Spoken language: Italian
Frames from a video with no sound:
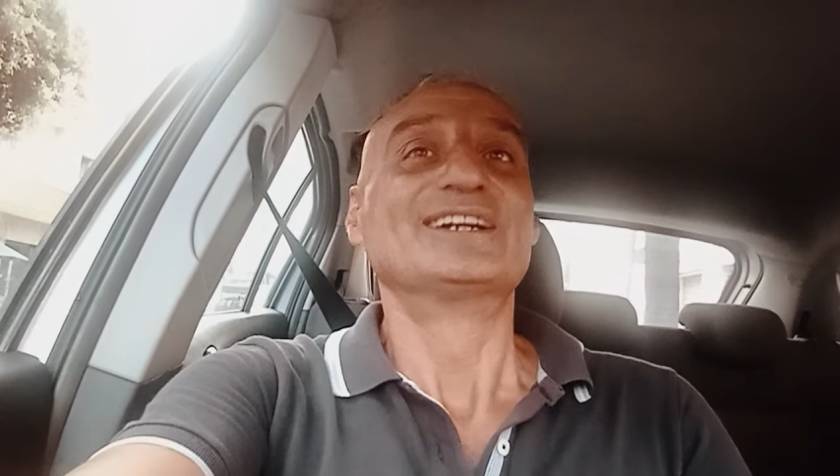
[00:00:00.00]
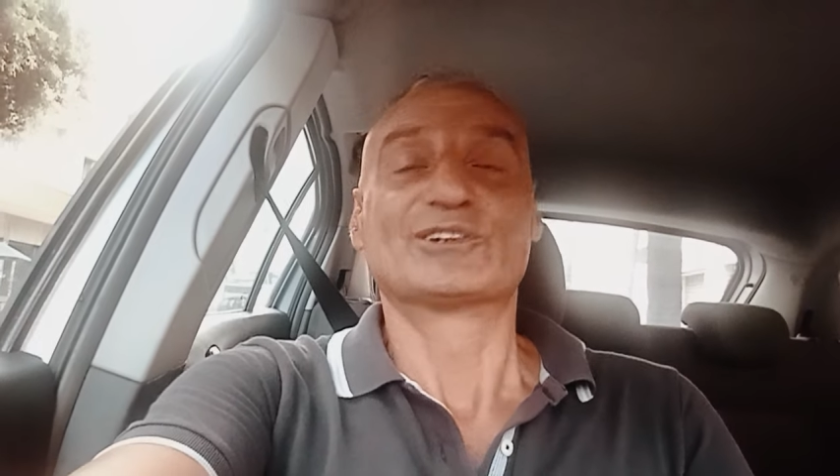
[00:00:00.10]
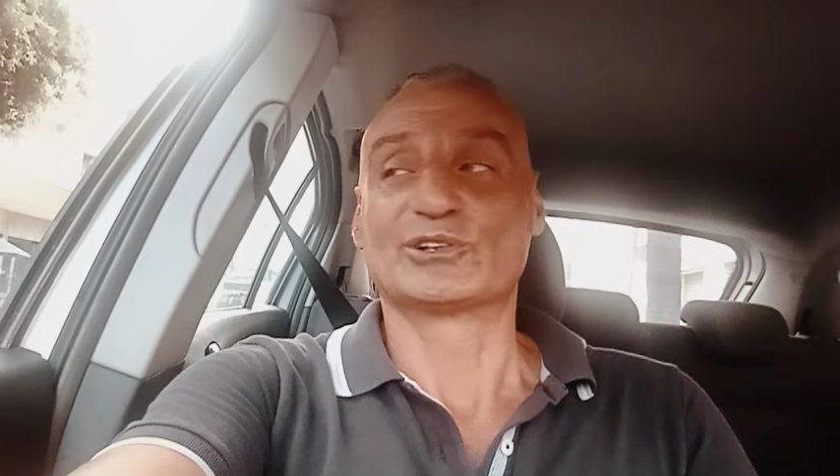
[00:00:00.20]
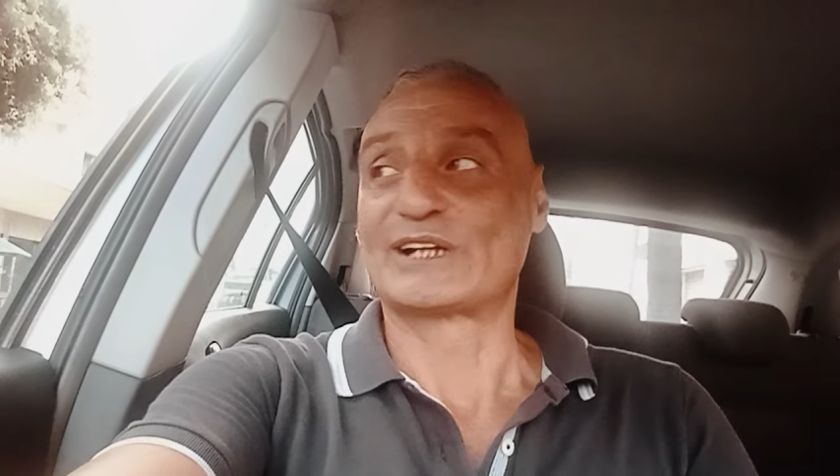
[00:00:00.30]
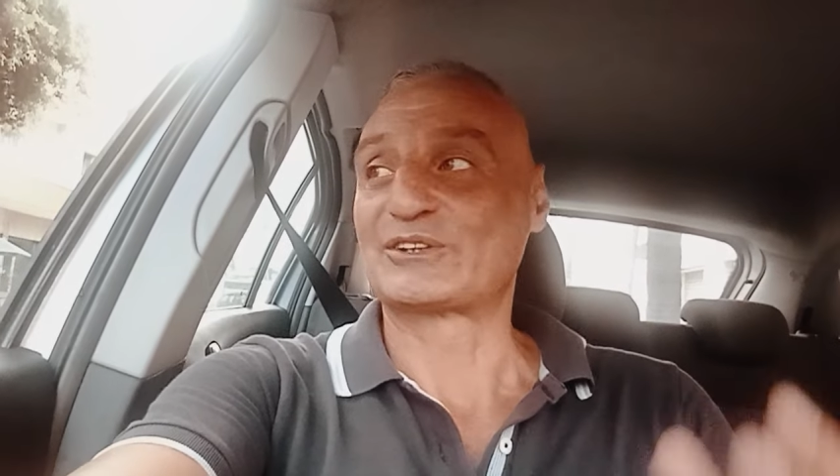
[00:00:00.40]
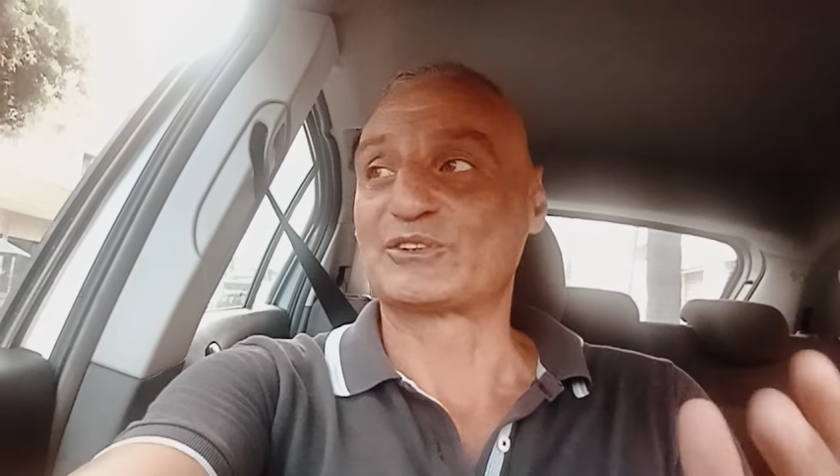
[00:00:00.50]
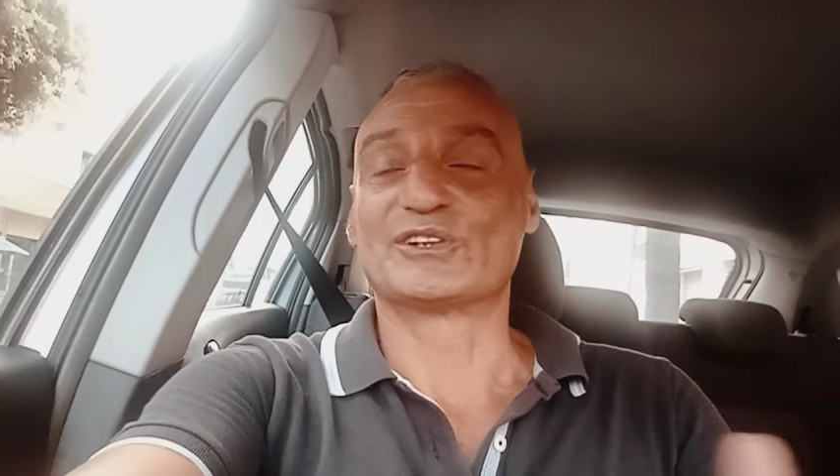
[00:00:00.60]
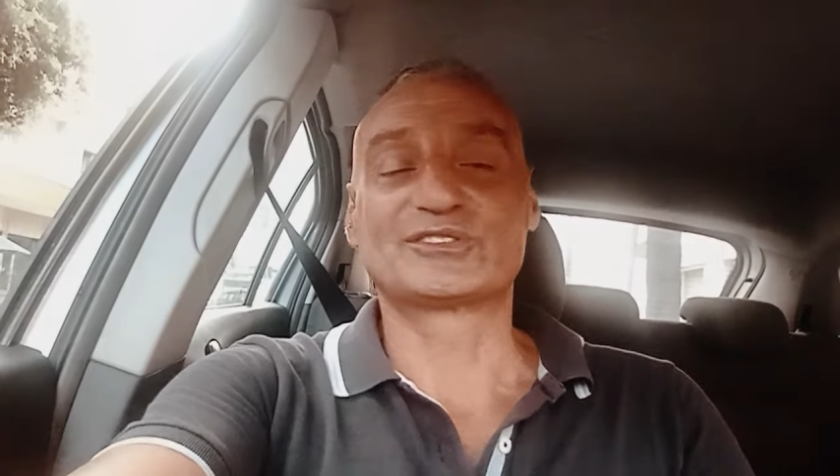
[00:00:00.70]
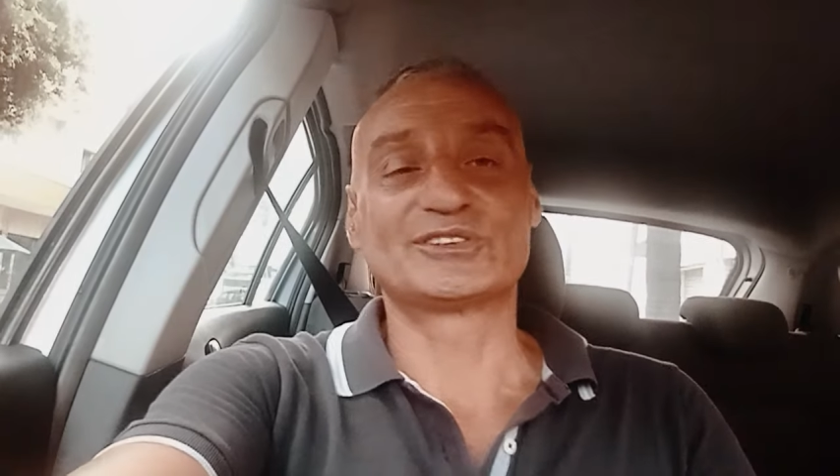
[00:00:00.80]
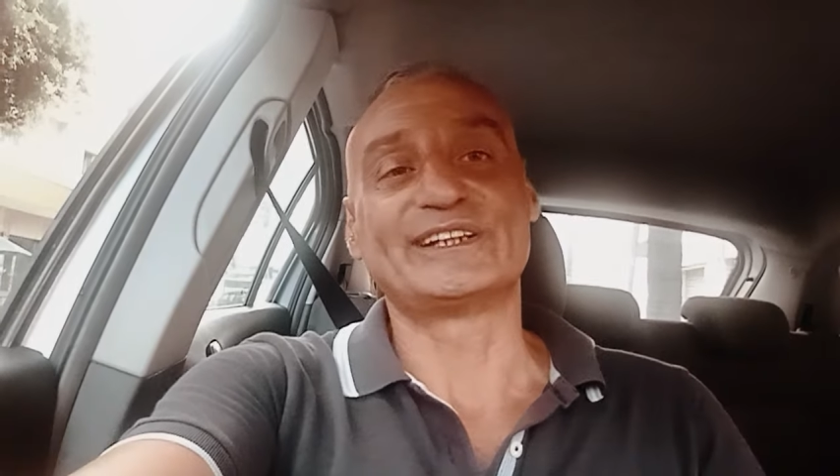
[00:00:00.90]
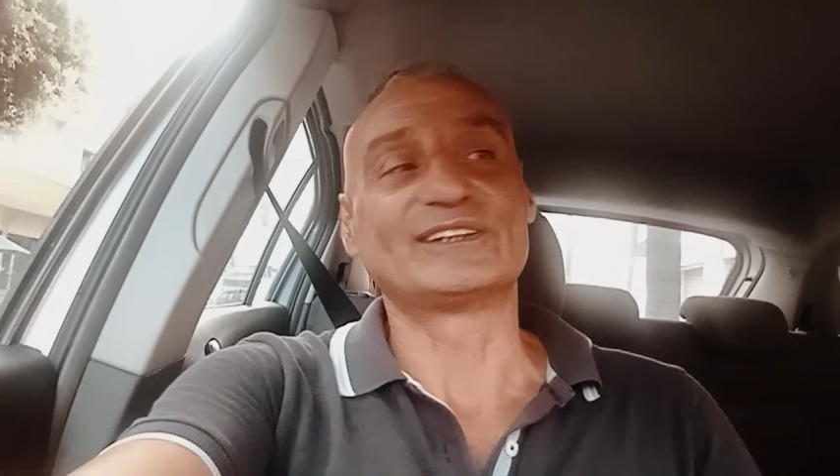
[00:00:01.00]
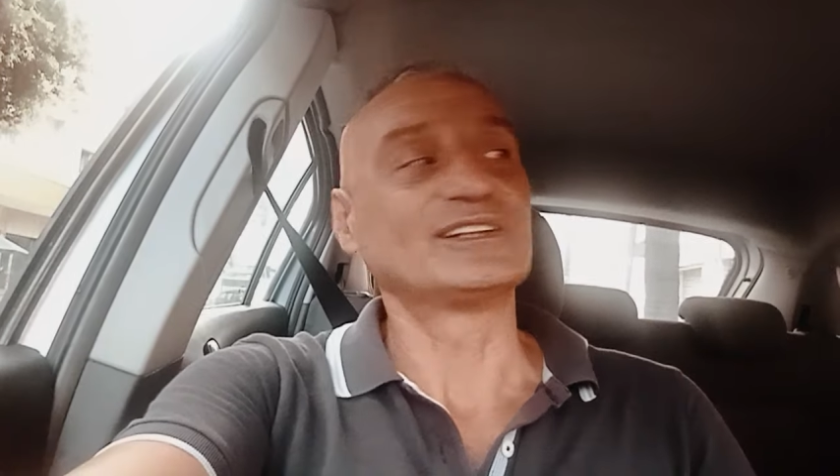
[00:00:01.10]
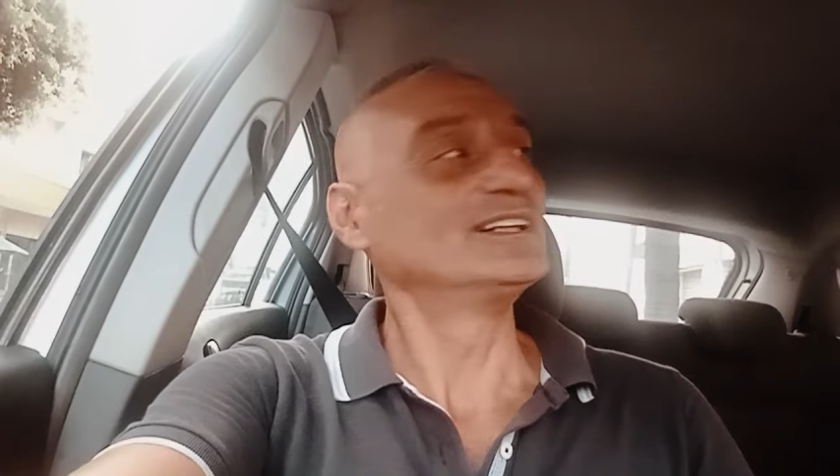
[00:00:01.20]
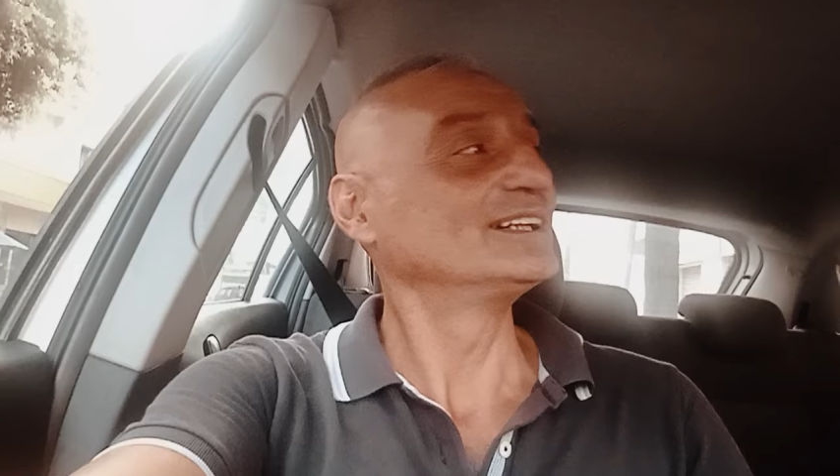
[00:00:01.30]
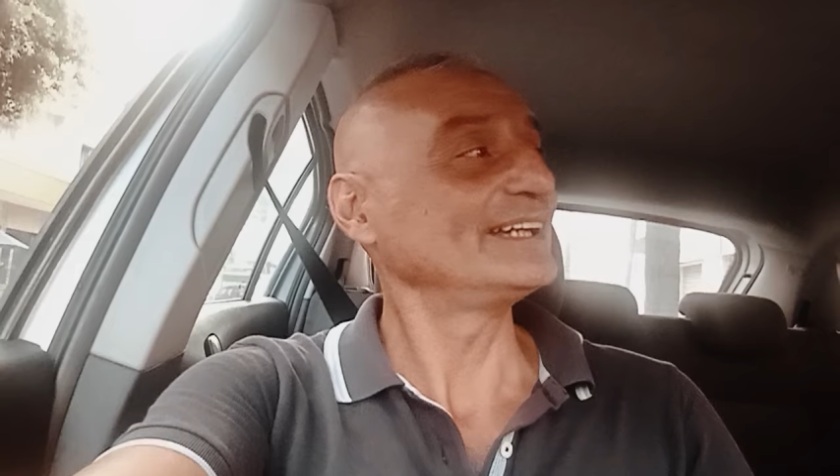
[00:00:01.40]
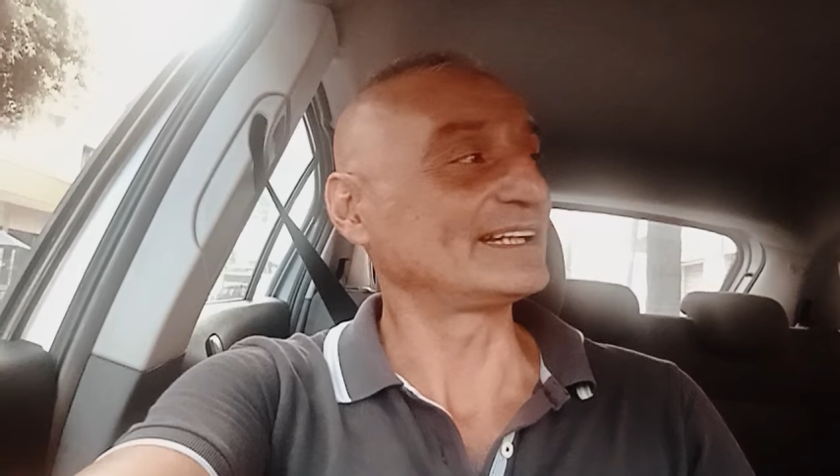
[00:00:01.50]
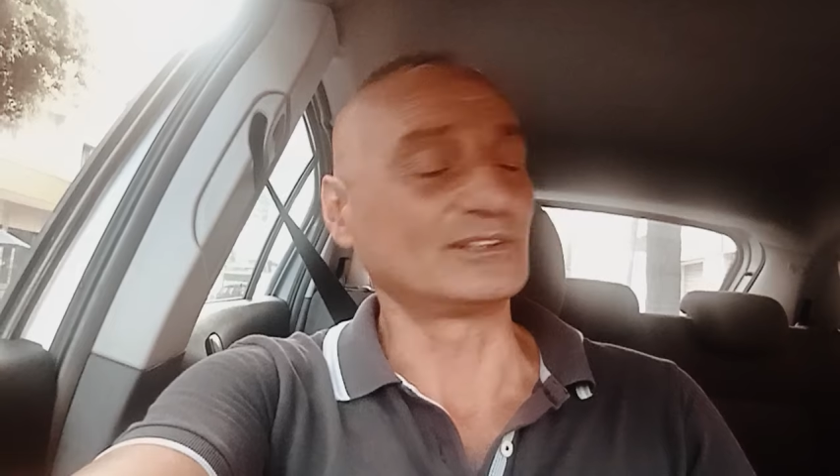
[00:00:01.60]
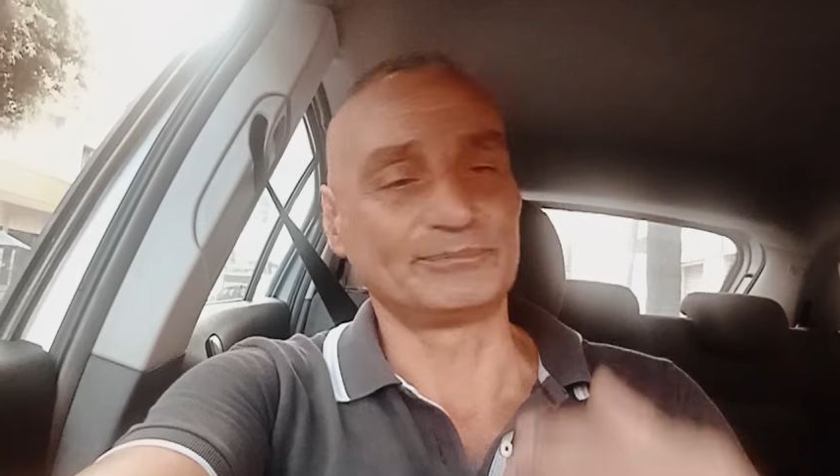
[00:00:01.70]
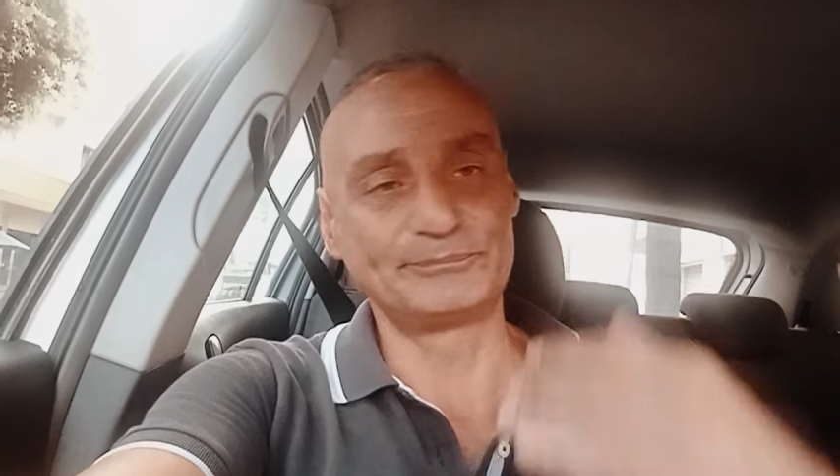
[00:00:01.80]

colorato di rosso-nero, ecco,